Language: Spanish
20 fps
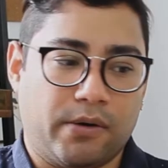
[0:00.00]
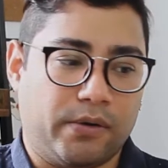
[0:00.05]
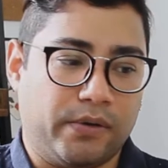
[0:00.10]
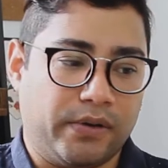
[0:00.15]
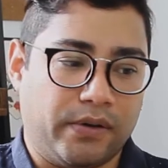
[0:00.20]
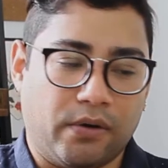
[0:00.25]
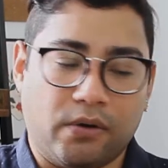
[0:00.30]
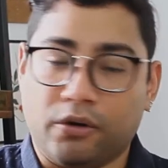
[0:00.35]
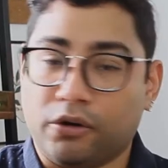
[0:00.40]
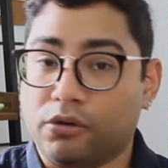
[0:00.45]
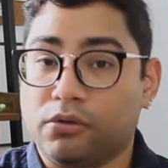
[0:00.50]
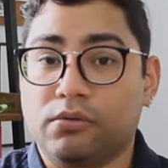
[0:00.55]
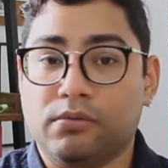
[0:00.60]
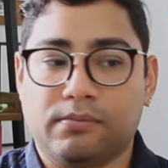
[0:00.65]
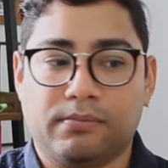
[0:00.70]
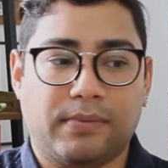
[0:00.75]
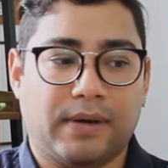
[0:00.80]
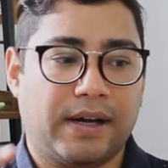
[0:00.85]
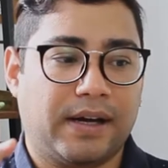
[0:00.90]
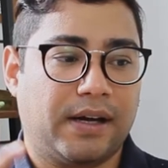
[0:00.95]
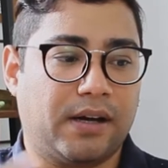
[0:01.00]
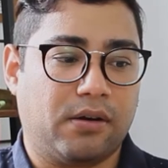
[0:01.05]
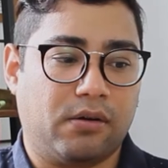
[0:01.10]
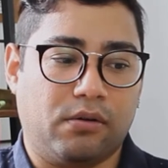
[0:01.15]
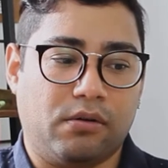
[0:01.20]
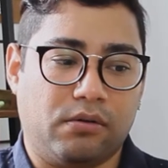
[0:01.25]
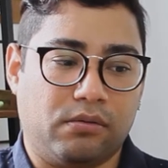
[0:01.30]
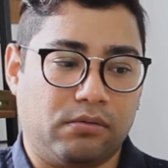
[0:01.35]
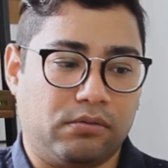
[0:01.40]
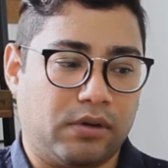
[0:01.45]
o, o, rumba
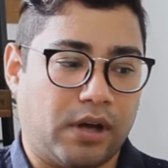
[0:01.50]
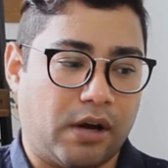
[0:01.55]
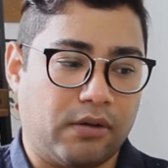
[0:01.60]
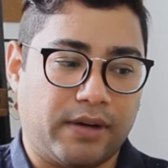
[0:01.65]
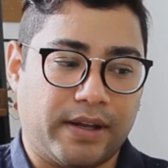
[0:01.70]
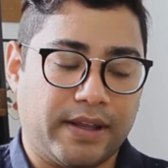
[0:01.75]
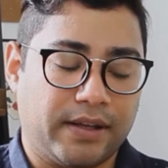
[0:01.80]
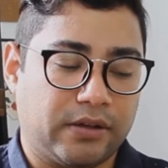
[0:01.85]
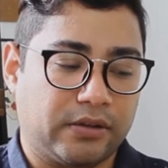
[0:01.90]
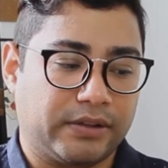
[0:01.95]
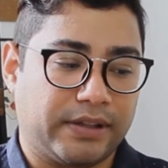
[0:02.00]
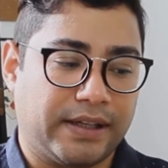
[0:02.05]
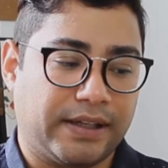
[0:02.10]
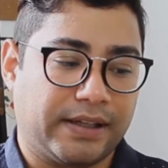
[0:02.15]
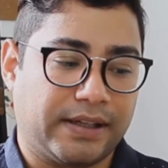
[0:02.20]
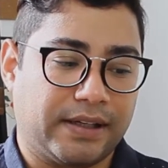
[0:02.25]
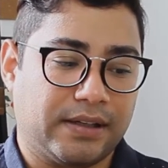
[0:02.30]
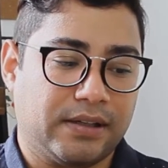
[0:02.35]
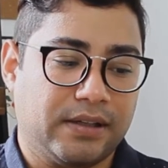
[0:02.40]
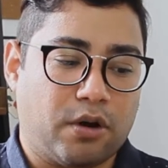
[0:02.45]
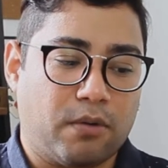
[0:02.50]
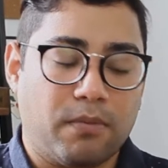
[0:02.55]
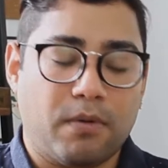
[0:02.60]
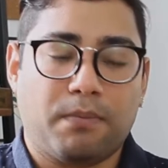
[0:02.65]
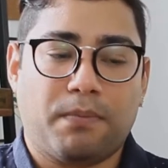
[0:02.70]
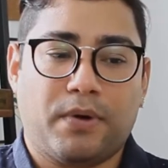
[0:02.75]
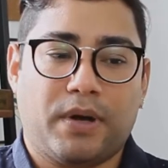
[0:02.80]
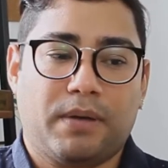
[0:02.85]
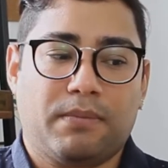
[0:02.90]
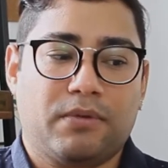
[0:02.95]
o a una discoteca,
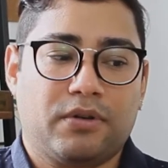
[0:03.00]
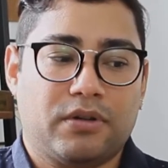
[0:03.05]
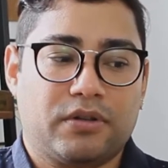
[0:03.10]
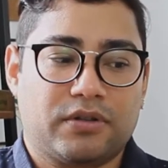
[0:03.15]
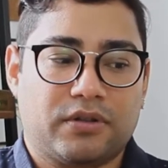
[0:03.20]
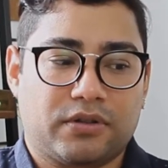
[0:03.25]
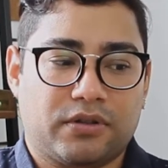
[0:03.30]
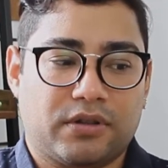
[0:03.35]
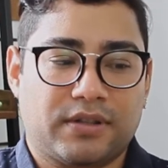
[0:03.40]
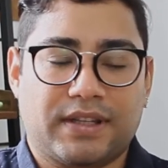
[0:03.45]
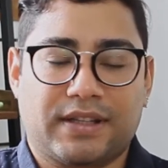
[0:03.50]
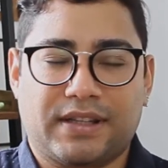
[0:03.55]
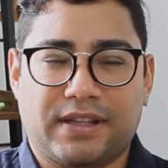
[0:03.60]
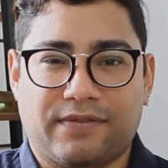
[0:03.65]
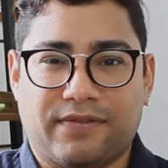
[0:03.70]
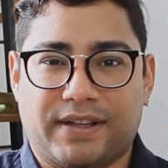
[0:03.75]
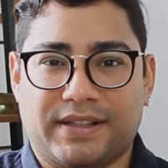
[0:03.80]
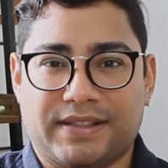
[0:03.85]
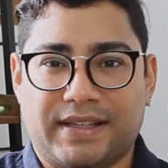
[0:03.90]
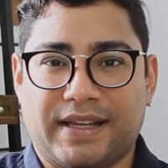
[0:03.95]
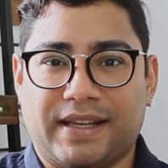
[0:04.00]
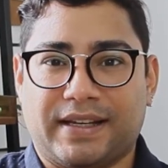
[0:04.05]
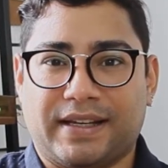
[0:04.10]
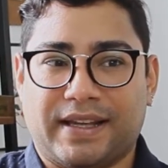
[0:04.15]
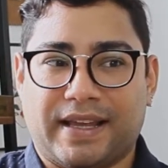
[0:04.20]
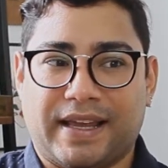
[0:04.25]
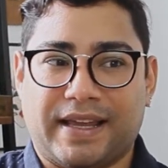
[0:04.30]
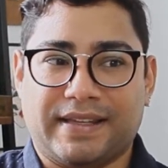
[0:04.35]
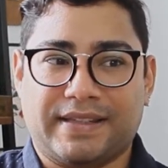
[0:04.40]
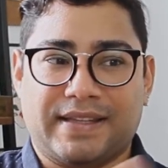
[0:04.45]
¿cómo podemos nosotros satisfacer
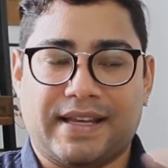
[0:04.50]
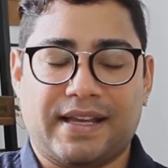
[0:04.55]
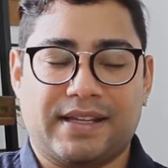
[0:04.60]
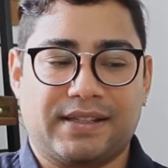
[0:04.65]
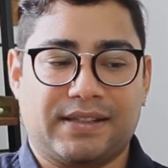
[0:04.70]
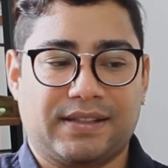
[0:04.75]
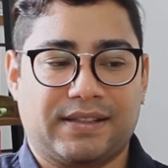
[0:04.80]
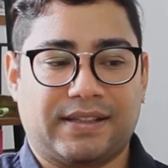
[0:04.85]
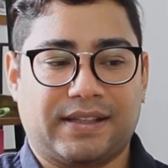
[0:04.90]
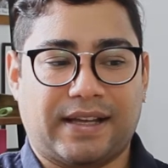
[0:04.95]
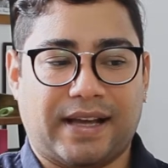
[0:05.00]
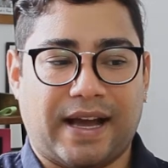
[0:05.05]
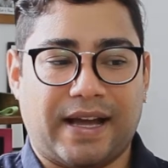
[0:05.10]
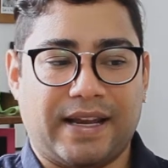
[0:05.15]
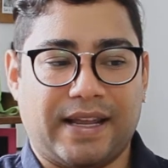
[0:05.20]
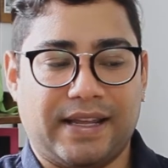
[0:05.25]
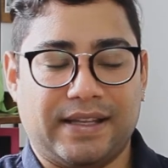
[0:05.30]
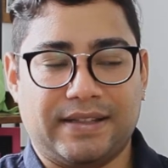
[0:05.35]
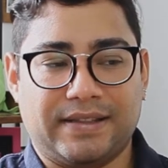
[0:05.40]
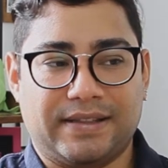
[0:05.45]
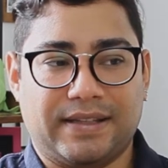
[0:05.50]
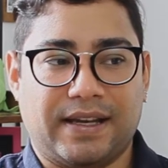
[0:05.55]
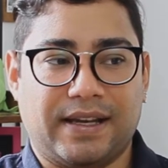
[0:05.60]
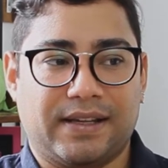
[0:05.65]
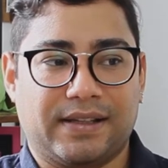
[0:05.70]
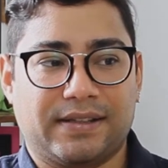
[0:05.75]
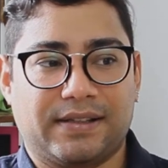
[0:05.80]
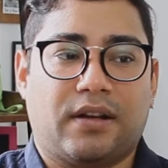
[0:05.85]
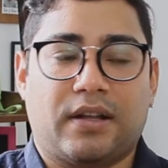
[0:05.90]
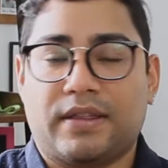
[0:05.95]
esas
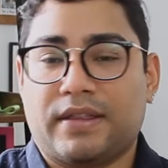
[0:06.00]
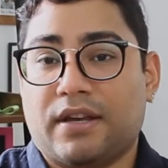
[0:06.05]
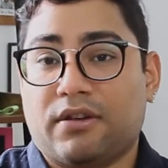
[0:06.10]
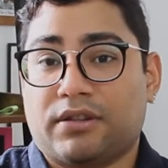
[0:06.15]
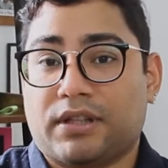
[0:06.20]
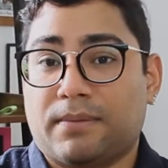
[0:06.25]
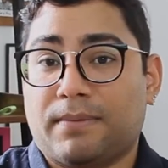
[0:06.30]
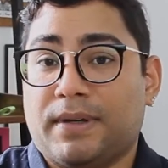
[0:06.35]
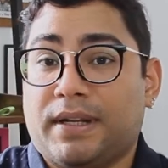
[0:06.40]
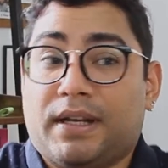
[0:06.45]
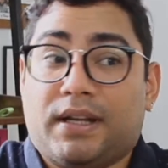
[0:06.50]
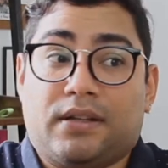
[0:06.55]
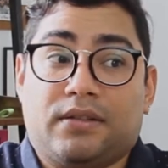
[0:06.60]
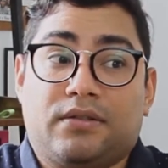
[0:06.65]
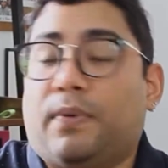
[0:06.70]
carencias de otra manera?